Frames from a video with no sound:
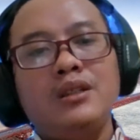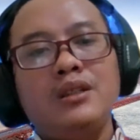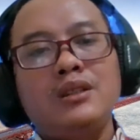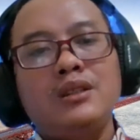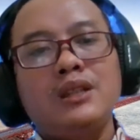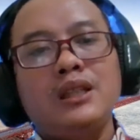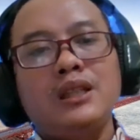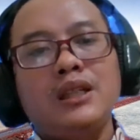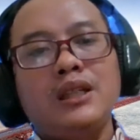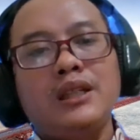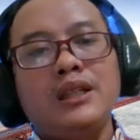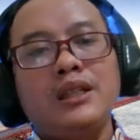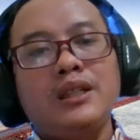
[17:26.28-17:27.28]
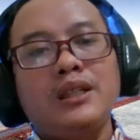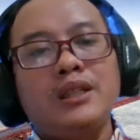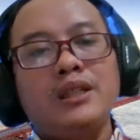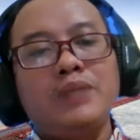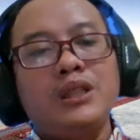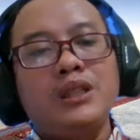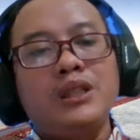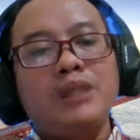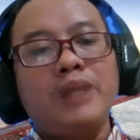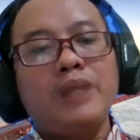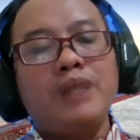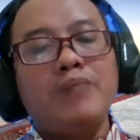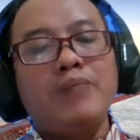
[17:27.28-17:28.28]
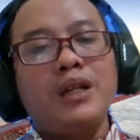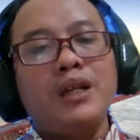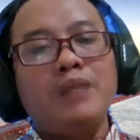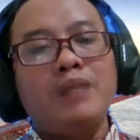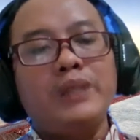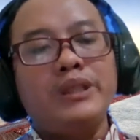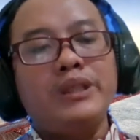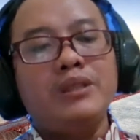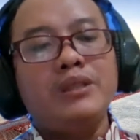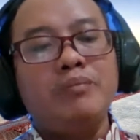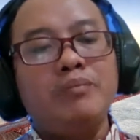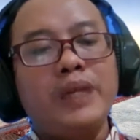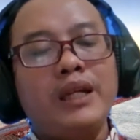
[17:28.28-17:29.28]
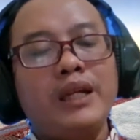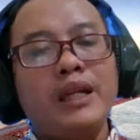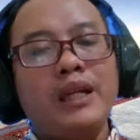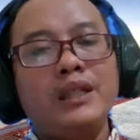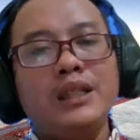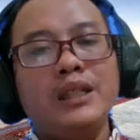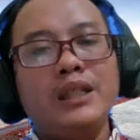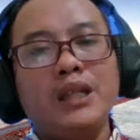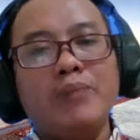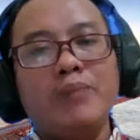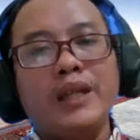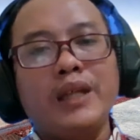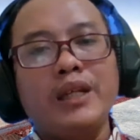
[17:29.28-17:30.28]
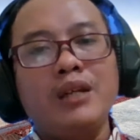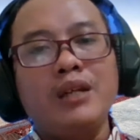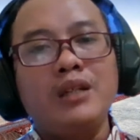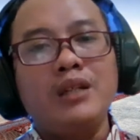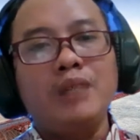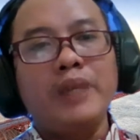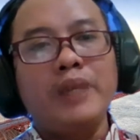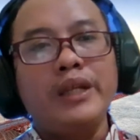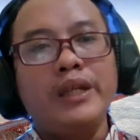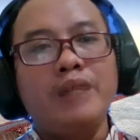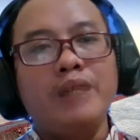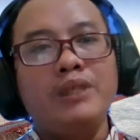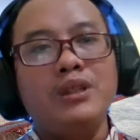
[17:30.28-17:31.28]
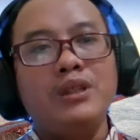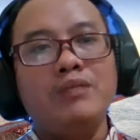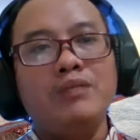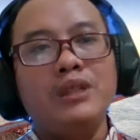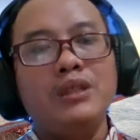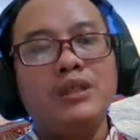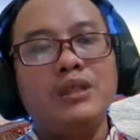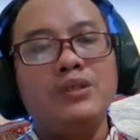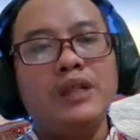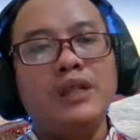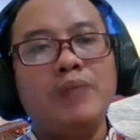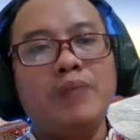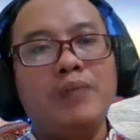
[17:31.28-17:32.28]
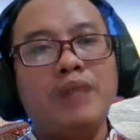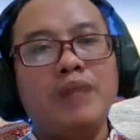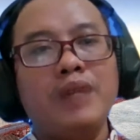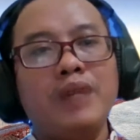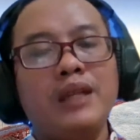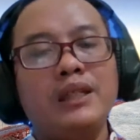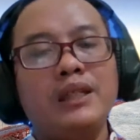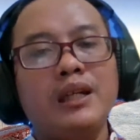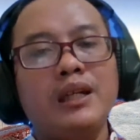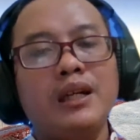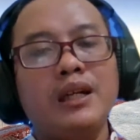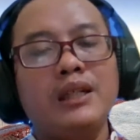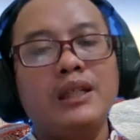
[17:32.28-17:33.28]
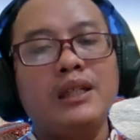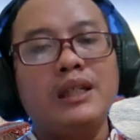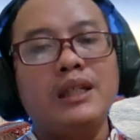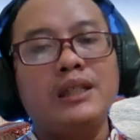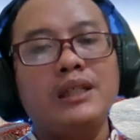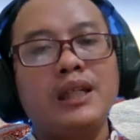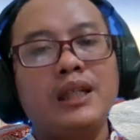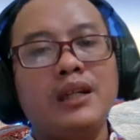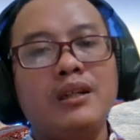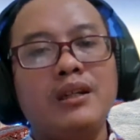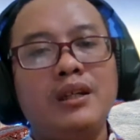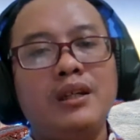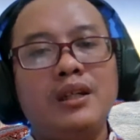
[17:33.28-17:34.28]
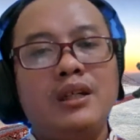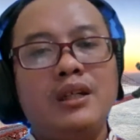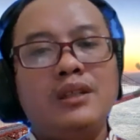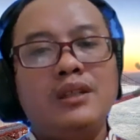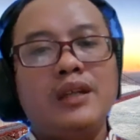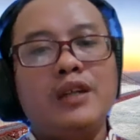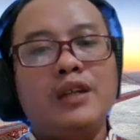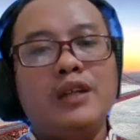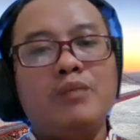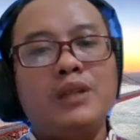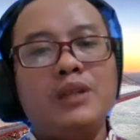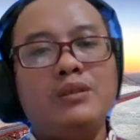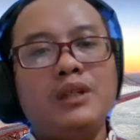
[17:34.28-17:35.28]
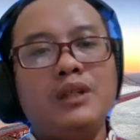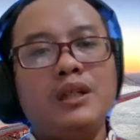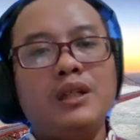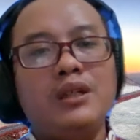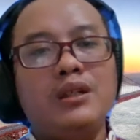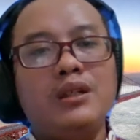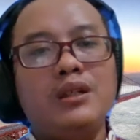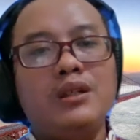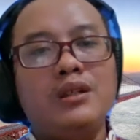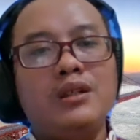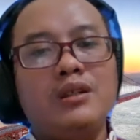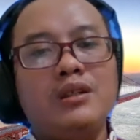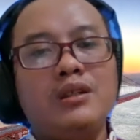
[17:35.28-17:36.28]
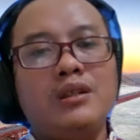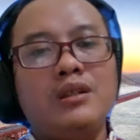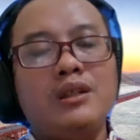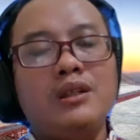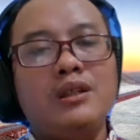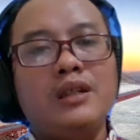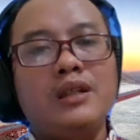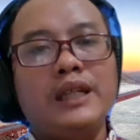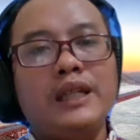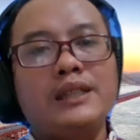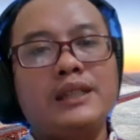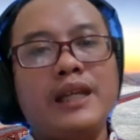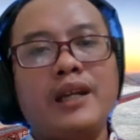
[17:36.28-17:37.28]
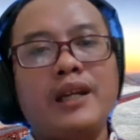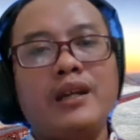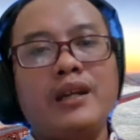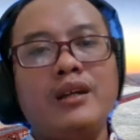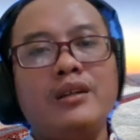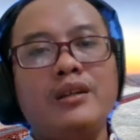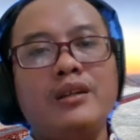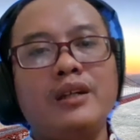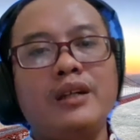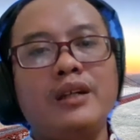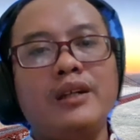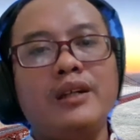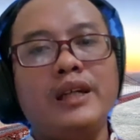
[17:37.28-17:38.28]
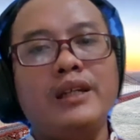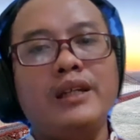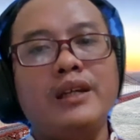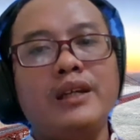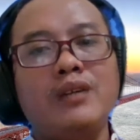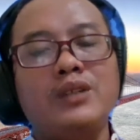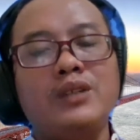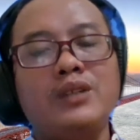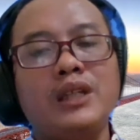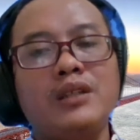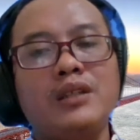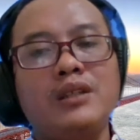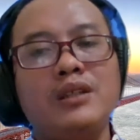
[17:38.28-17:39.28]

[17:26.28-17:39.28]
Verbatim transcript: sehingga channel ini bisa berkembang lebih baik lagi ke depannya dan banyak video-video yang bermanfaat yang akan saya share. Jangan lupa juga uh, uh, klik share ya dan klik tanda lonceng